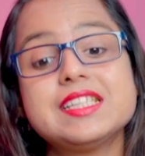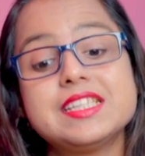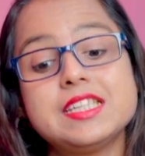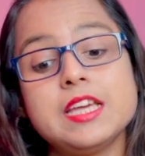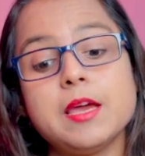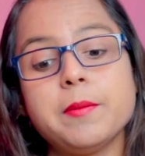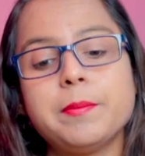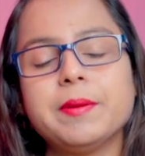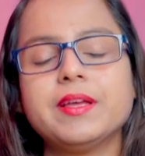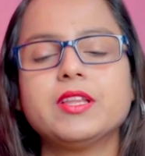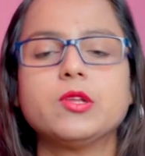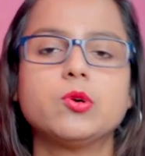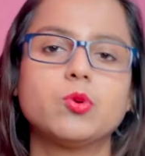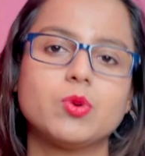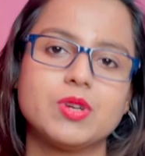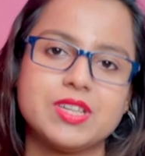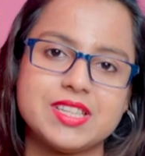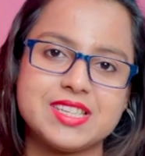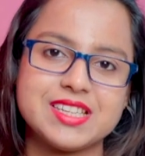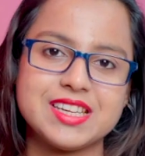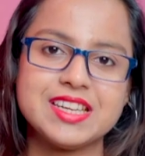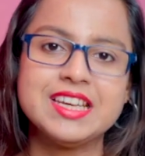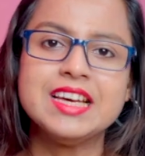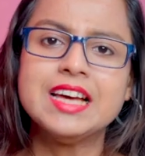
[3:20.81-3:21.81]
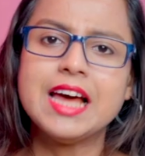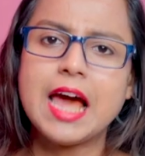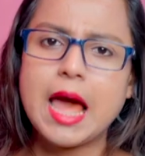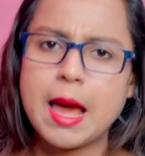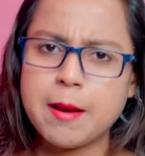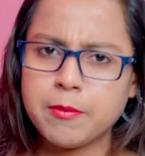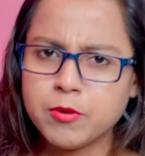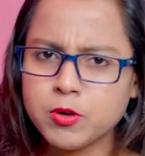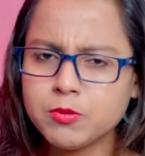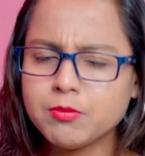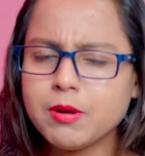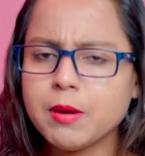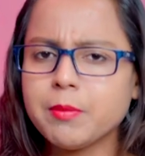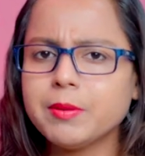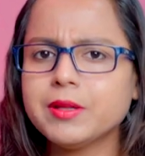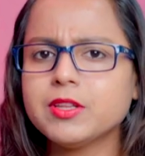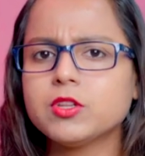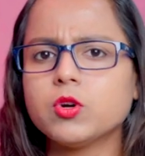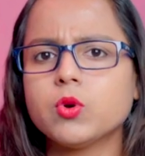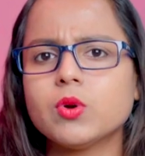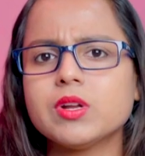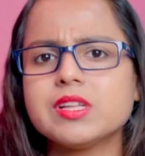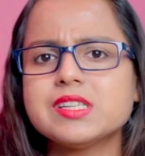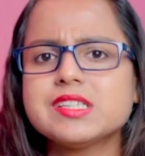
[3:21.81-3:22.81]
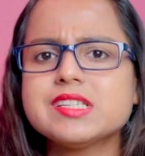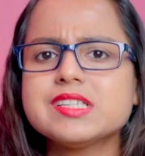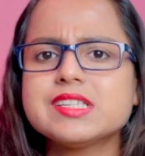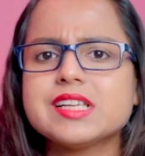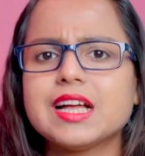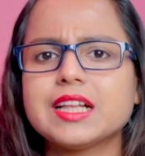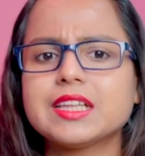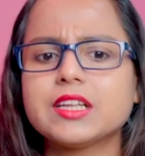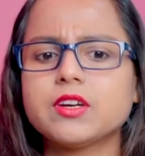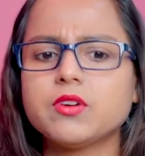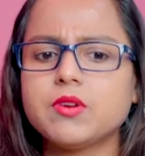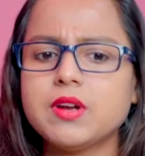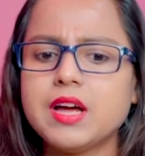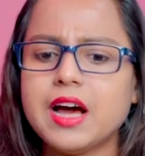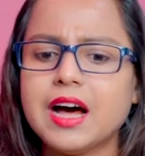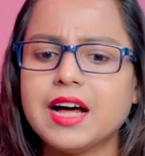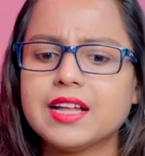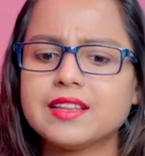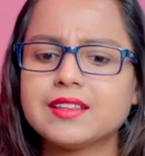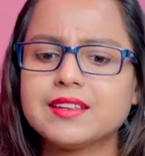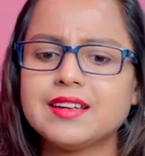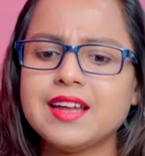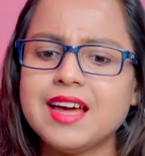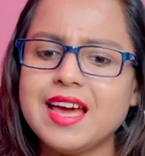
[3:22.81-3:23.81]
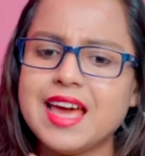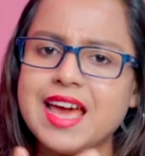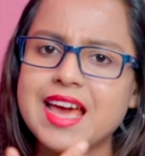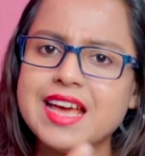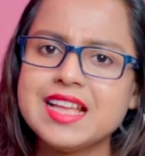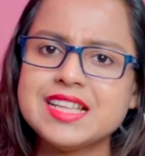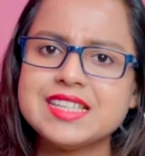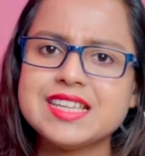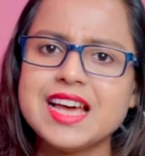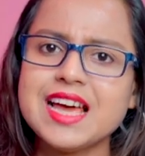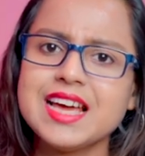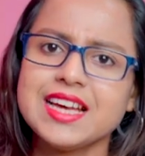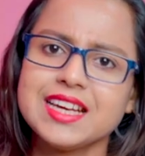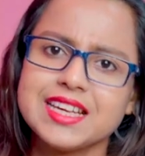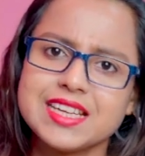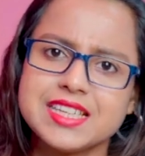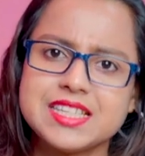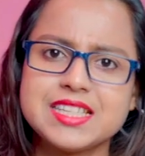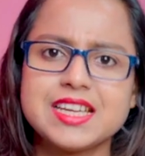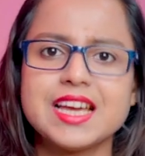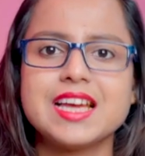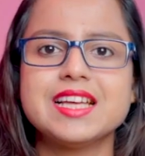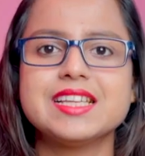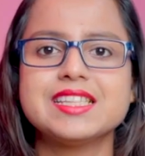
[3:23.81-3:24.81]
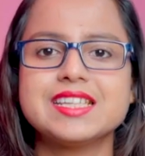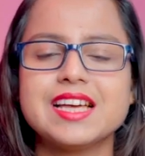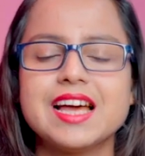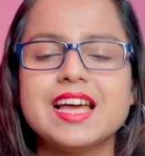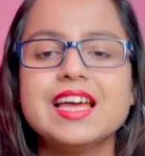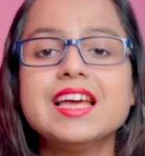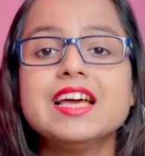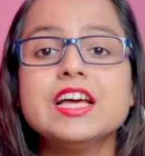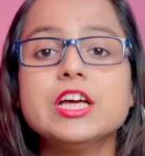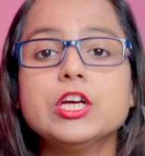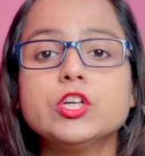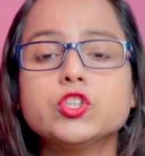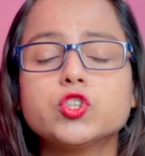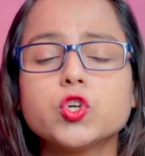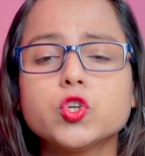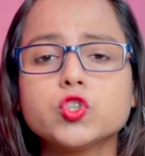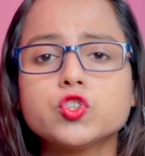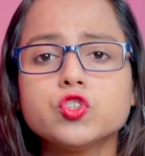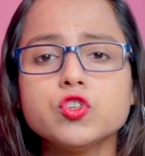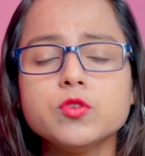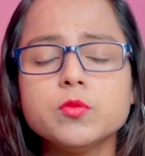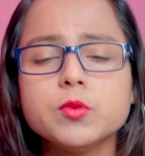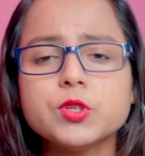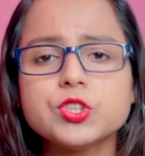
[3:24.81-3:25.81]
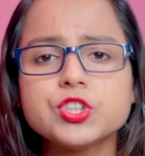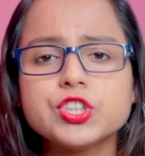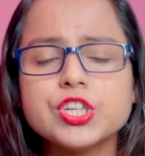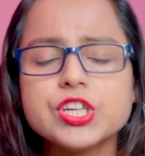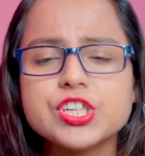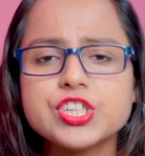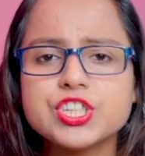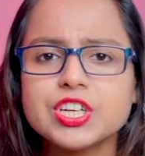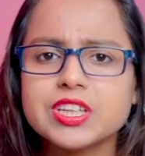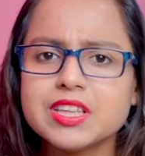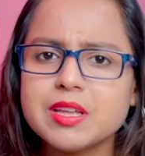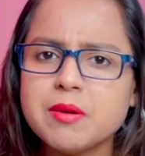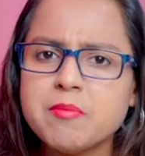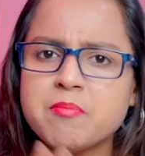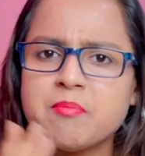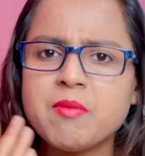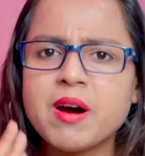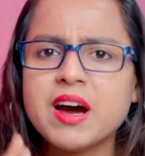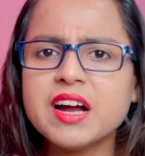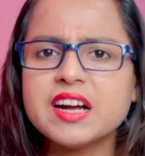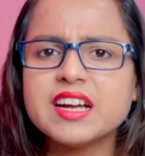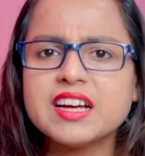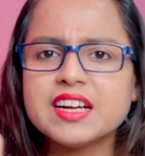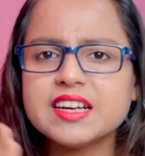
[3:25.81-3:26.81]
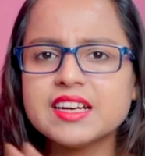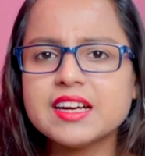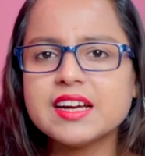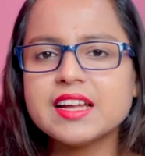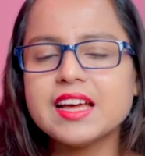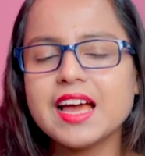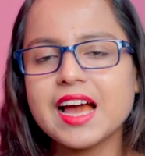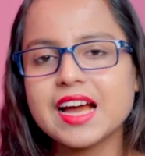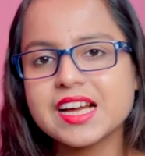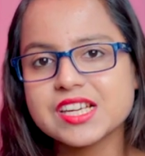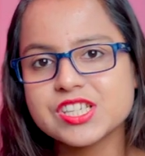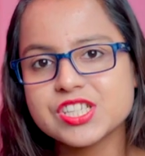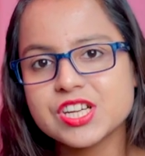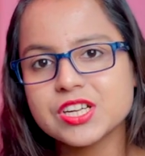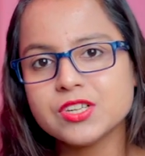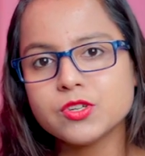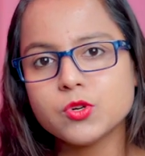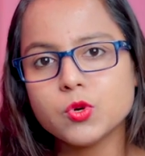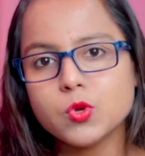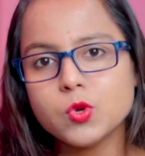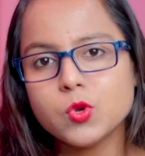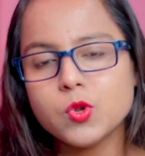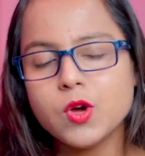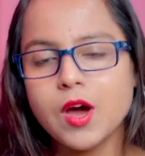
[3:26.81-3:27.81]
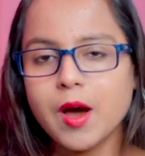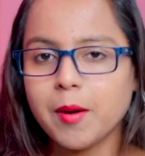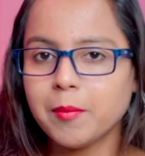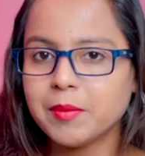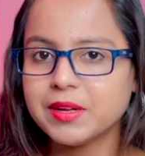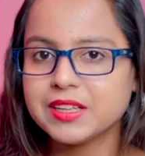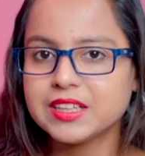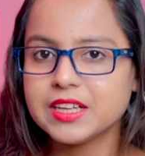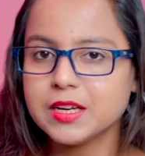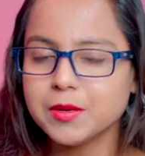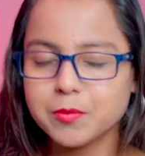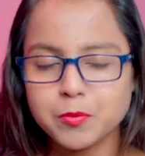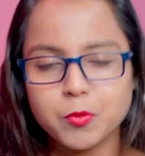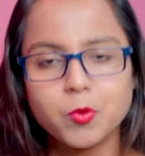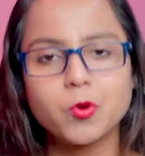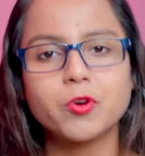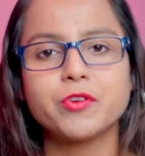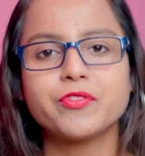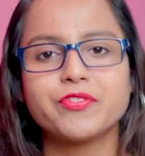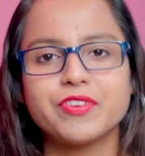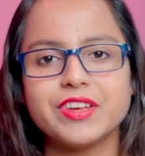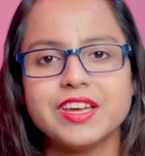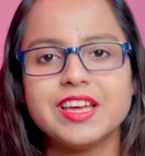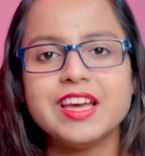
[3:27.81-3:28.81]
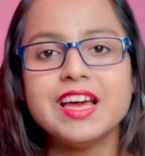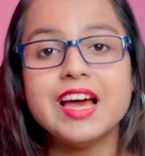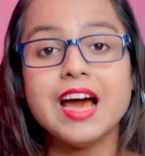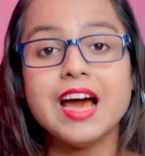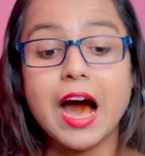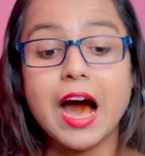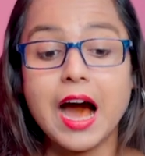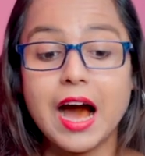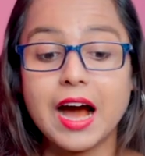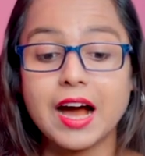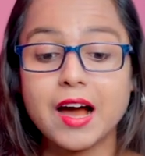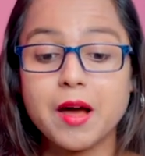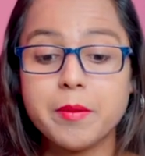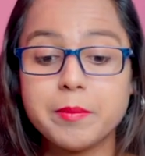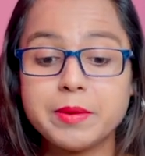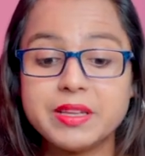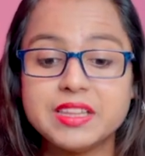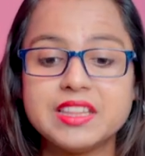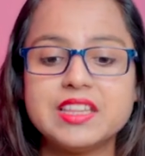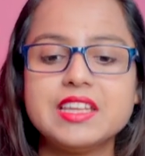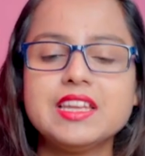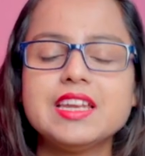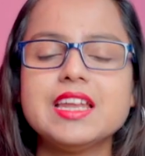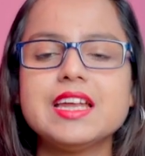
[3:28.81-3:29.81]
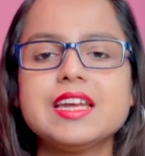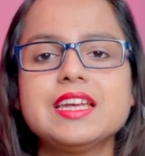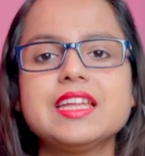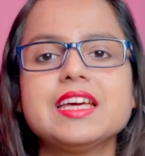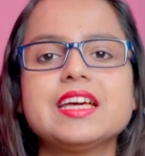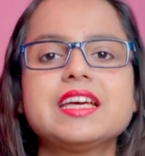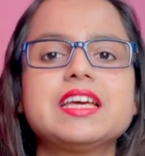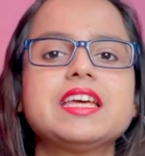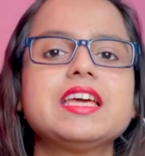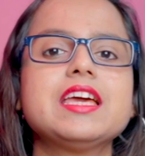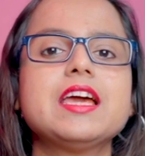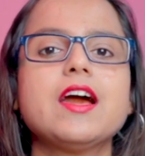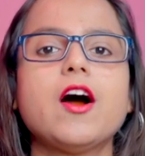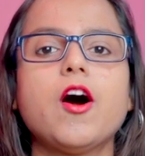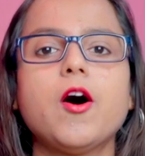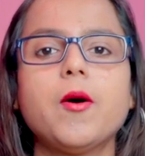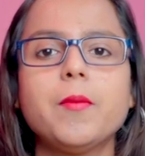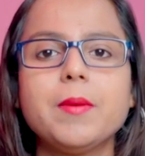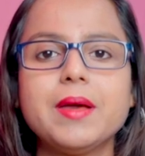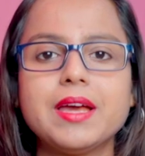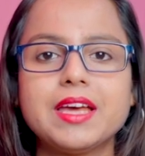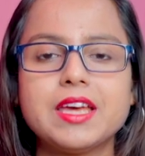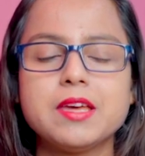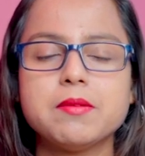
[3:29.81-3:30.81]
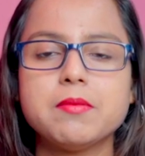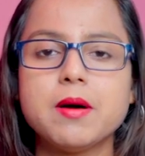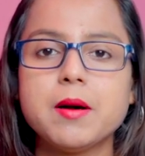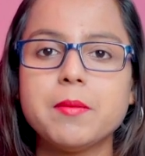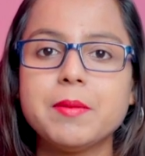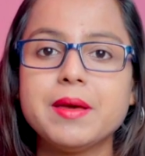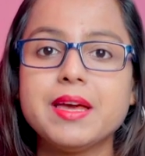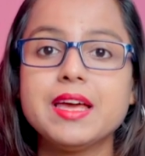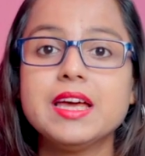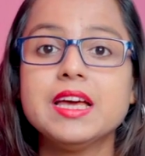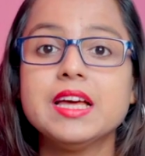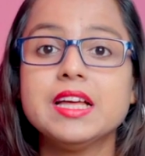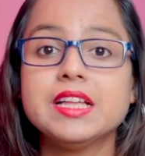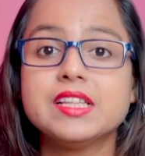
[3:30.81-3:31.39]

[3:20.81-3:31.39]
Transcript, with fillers: চেপে ধরেছে এমনভাবে ধরেছে যাতে করে হাতটা এই যায় কি সেই যায় শ্বশুরমশাইয়ের সাথে মার কাটারি অ্যাকশন করলো আমাদের বরফি আগামী দিনে ঠিক কি হবে কিভাবে